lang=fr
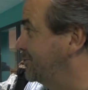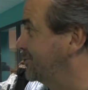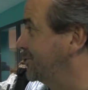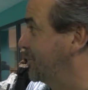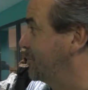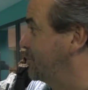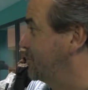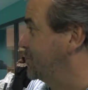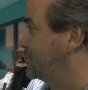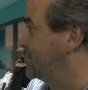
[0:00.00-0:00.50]

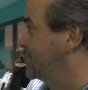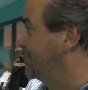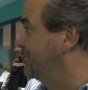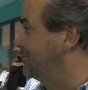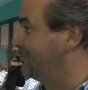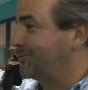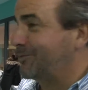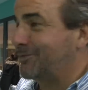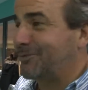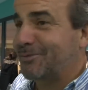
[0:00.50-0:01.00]
sans plus. Hein.
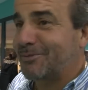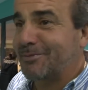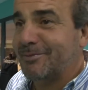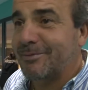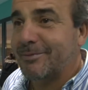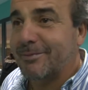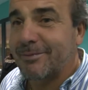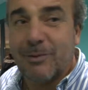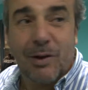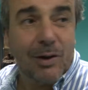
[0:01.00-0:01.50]

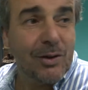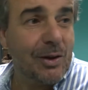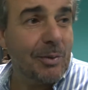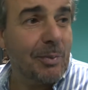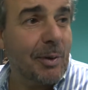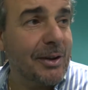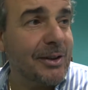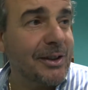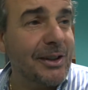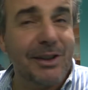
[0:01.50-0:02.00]
Non, c'est
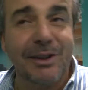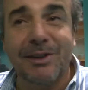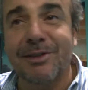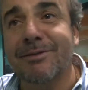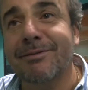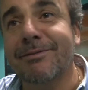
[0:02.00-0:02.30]
pratique.